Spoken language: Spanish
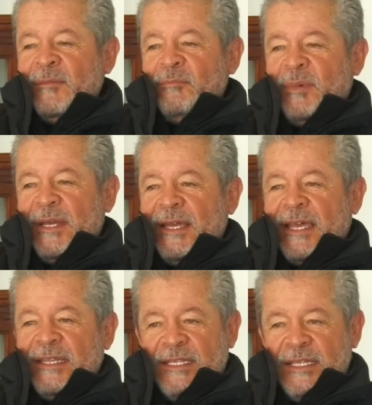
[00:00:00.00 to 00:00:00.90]
para
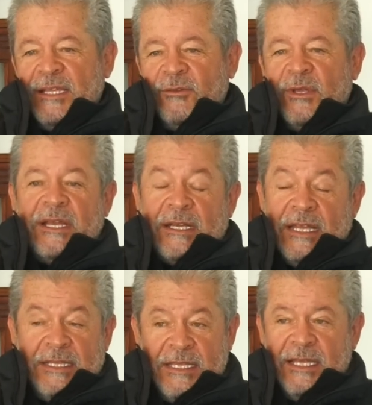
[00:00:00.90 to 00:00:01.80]
candidato a la
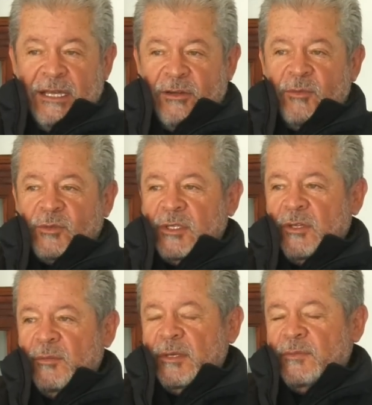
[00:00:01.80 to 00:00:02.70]
alcaldía, como usted
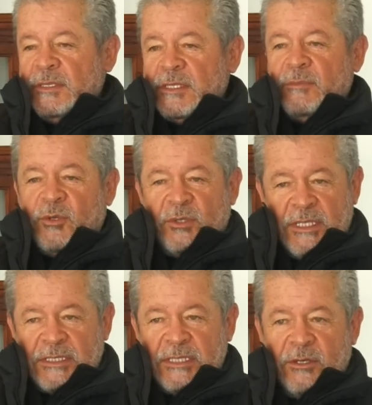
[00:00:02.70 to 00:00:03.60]
lo manifiesta por
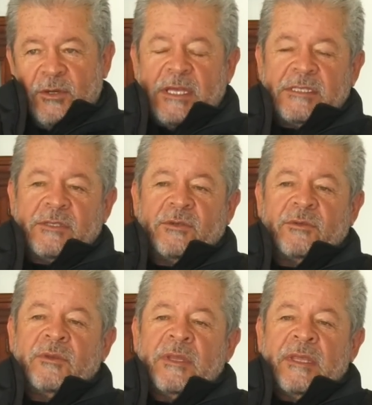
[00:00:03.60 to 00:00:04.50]
tercera
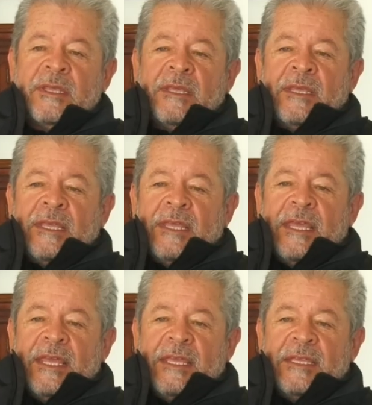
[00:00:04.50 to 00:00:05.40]
ocasión,
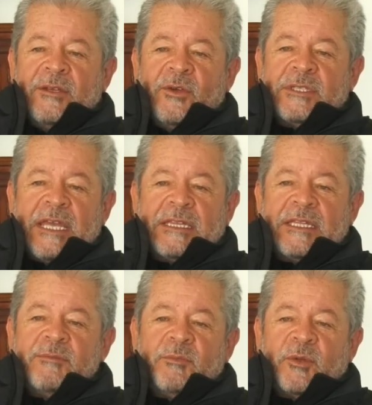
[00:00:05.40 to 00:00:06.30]
y no
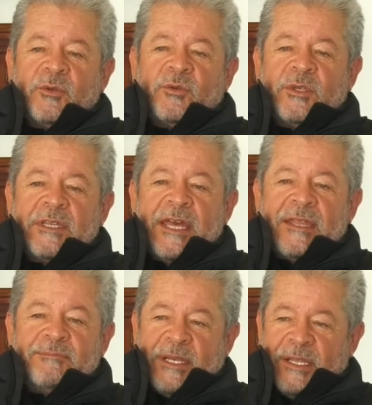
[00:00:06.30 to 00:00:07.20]
escatimo
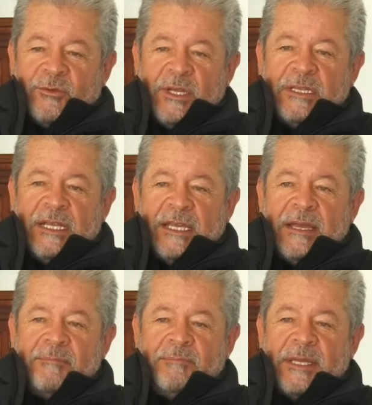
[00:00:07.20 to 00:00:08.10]
oportunidad para durante la
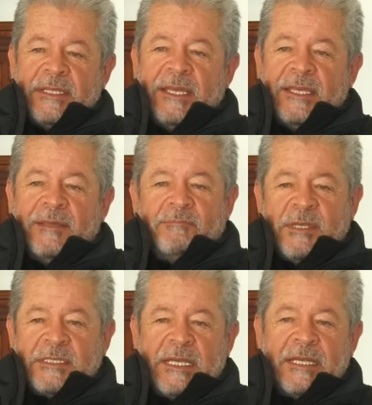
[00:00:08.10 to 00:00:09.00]
campaña
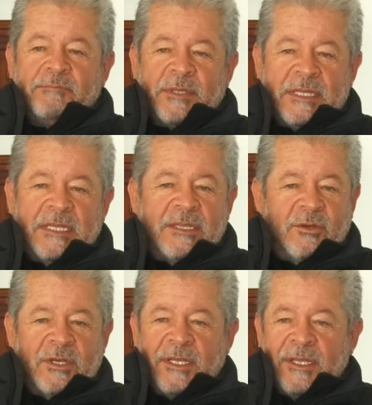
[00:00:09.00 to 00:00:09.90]
empezar
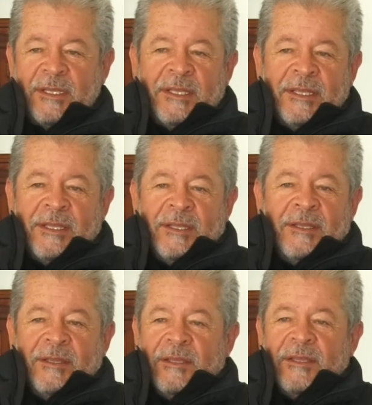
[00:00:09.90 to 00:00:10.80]
pidiéndole
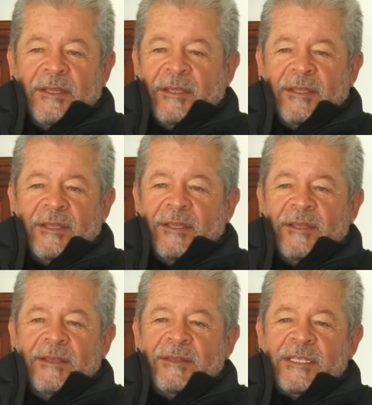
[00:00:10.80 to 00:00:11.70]

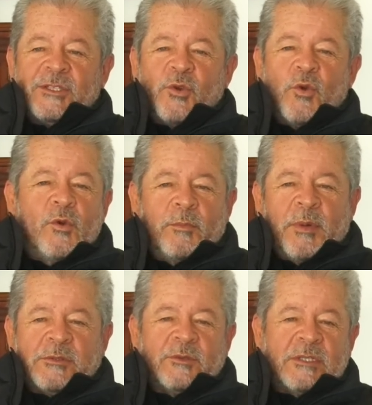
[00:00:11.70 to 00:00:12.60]
eh,
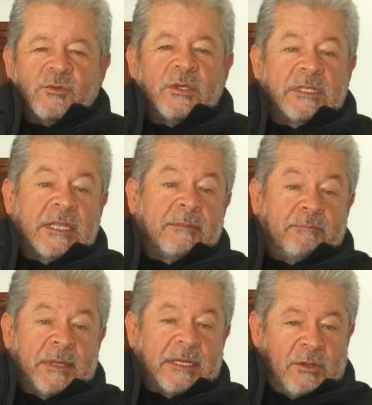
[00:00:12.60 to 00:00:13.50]
disculpas, una suerte de
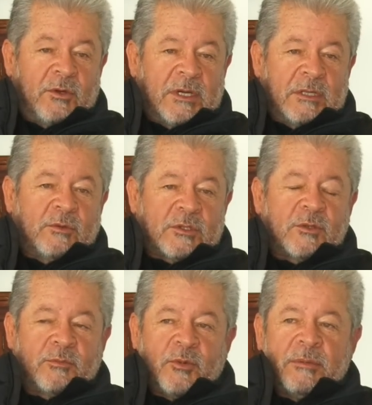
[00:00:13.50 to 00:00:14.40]
perdón a
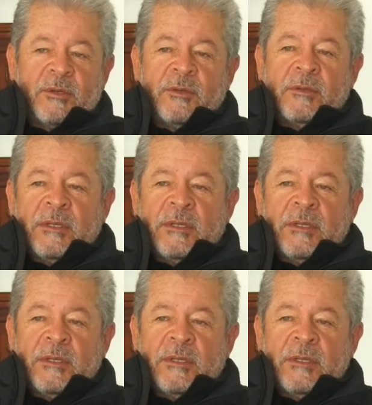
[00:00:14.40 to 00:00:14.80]
nuestro pueblo,